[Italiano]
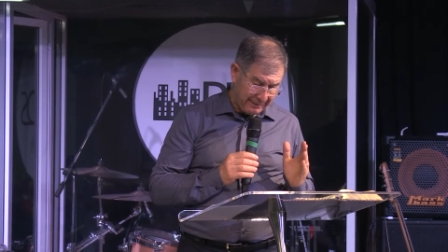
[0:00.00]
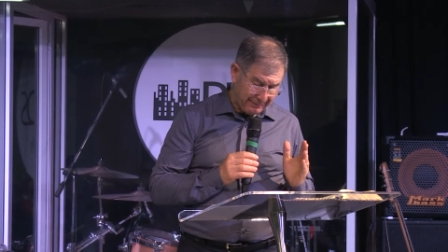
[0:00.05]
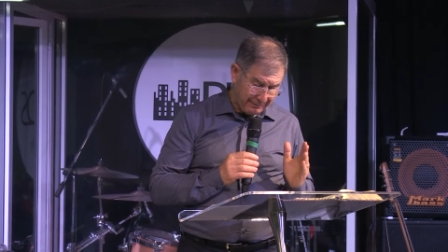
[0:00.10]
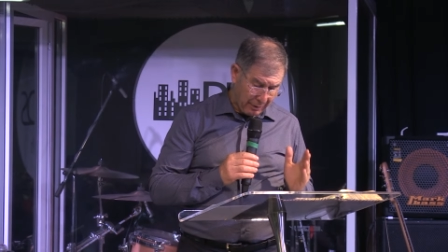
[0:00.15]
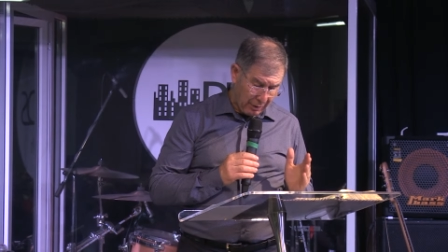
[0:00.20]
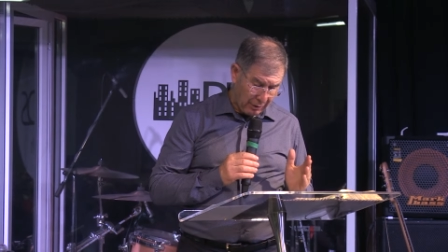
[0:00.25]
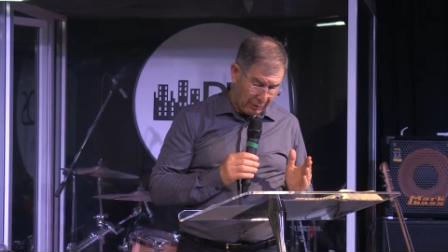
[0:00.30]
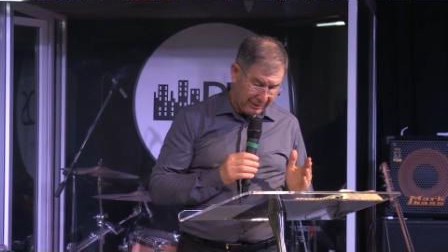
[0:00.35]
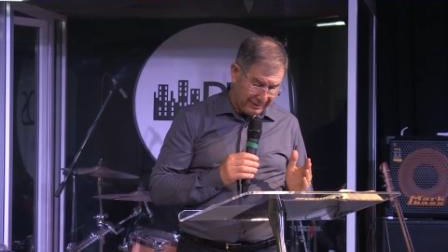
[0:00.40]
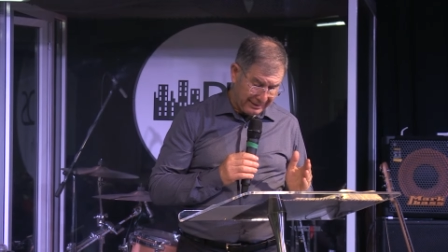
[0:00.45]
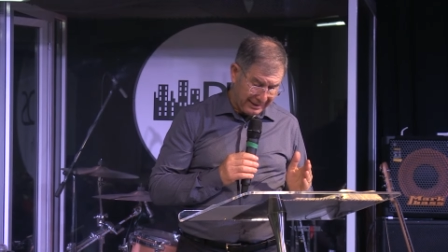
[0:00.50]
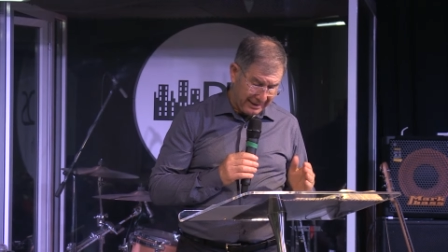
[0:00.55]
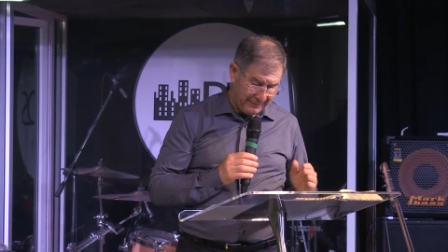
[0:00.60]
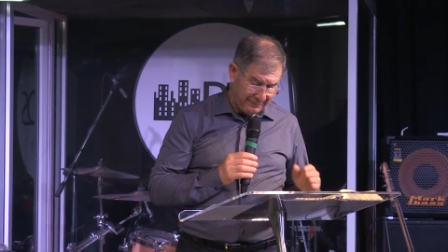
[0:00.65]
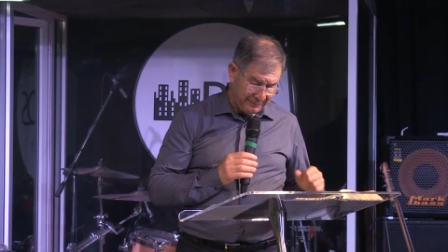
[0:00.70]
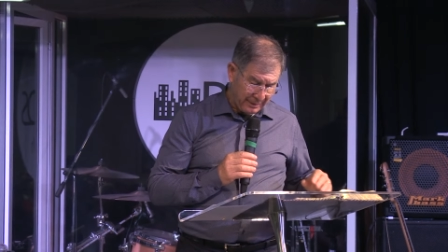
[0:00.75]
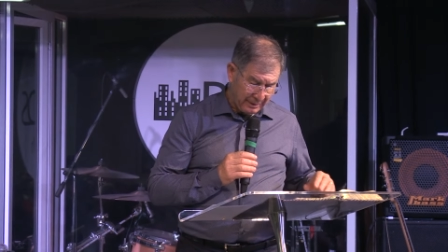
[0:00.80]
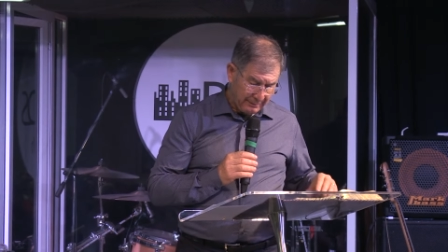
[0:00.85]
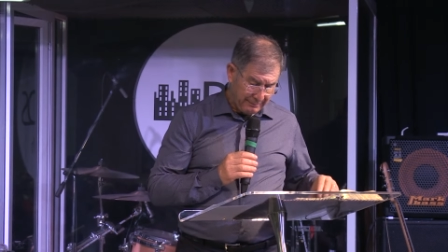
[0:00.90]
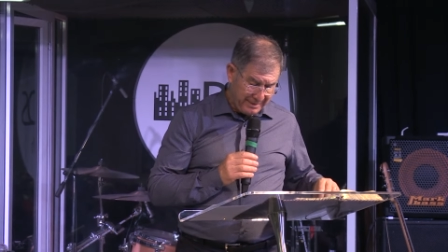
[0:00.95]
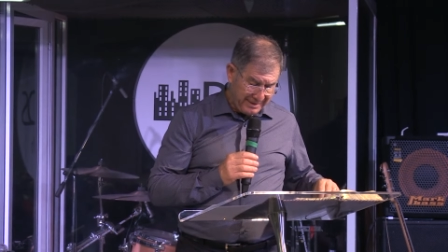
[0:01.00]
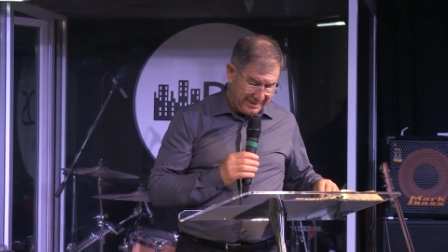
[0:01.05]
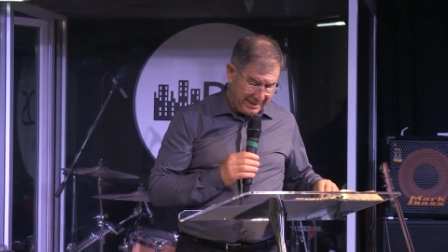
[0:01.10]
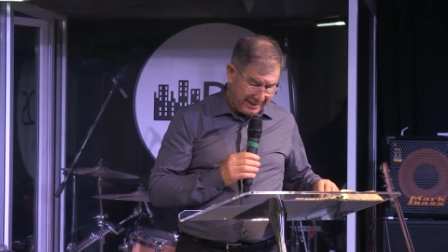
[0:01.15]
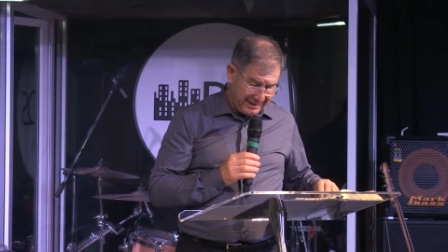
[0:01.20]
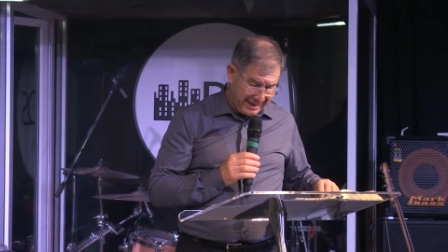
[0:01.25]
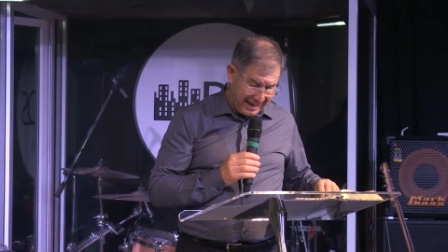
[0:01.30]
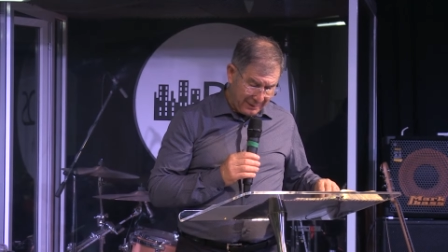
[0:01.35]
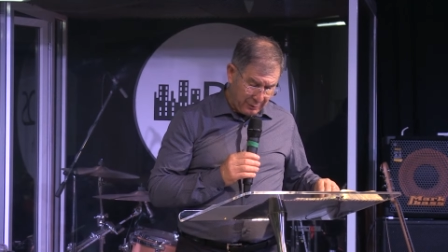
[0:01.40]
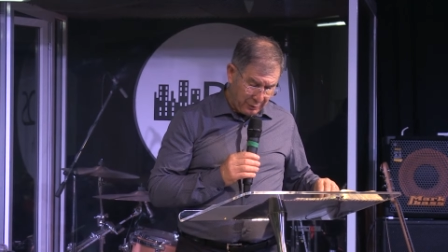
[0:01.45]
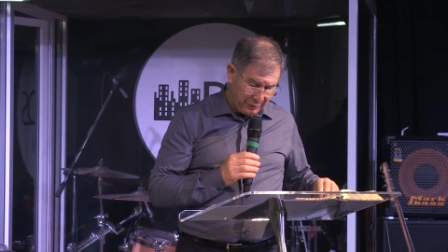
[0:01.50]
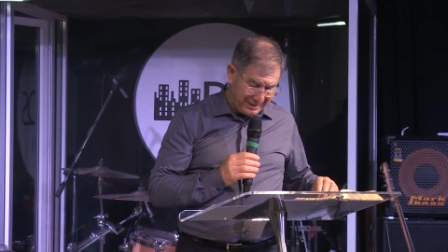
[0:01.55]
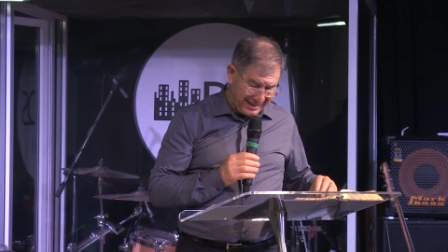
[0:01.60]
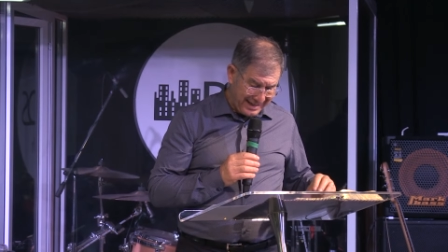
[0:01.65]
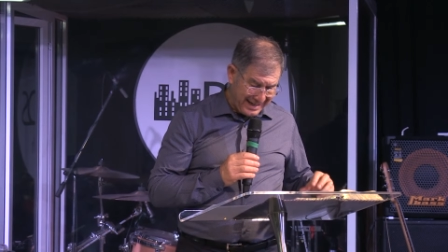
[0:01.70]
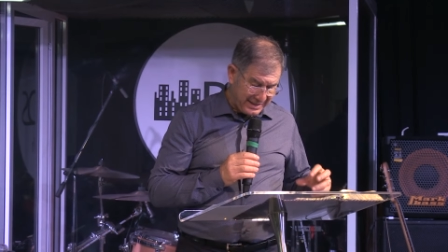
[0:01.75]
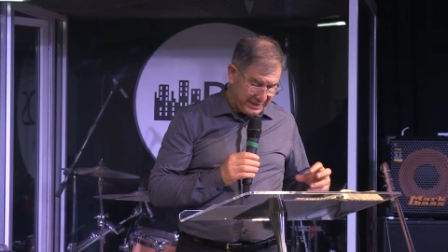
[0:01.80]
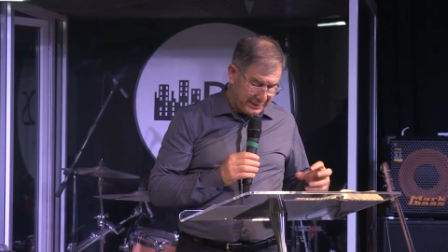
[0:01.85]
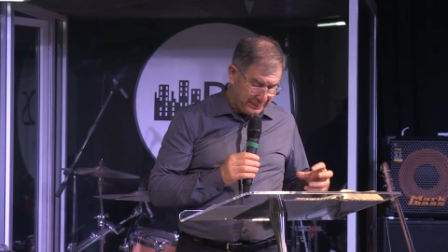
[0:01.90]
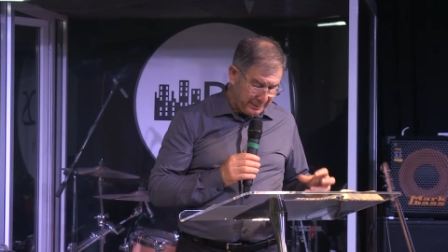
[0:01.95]
bocca mi sia dato di
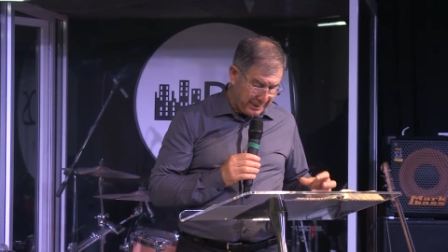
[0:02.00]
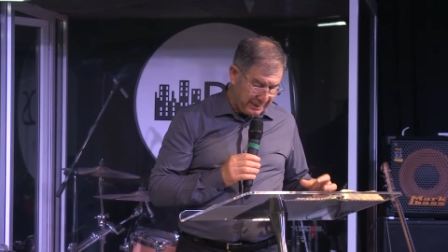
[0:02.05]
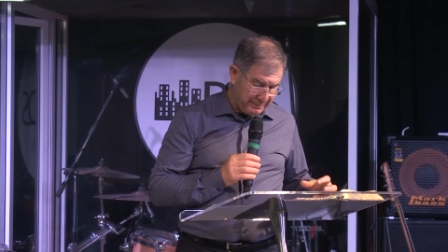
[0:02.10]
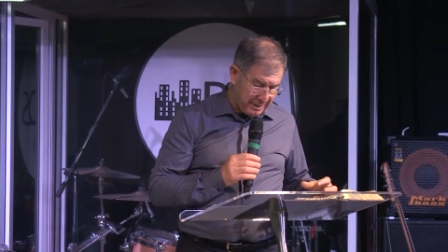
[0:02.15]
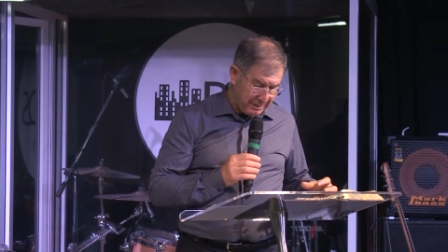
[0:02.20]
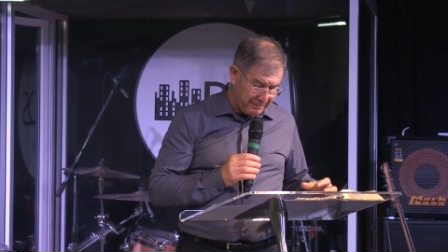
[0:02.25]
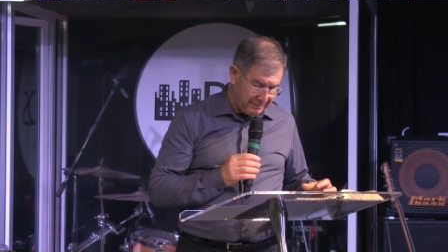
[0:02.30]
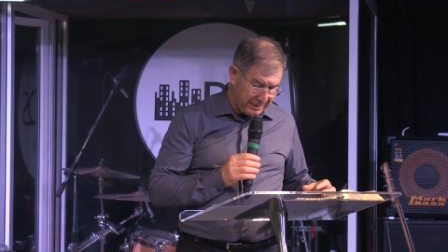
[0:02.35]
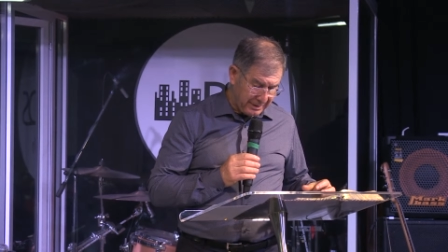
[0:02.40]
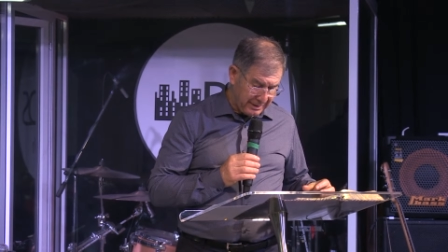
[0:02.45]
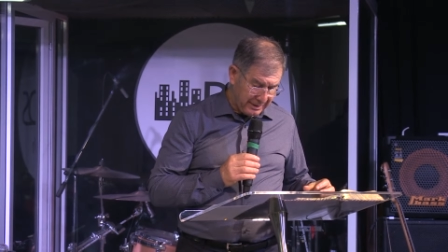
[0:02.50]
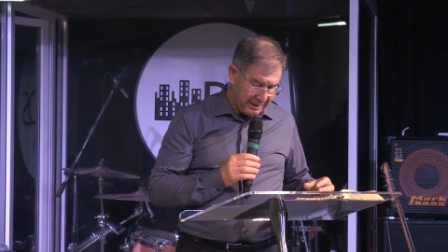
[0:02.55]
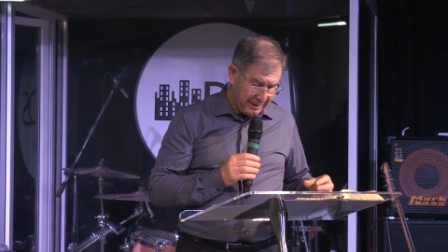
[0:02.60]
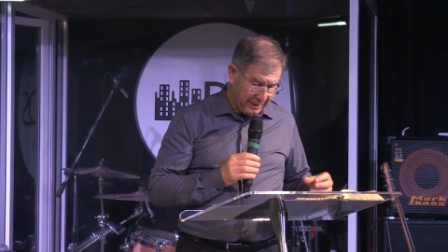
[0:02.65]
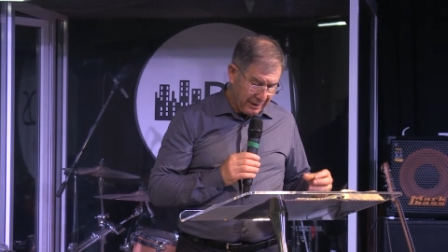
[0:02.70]
esprimermi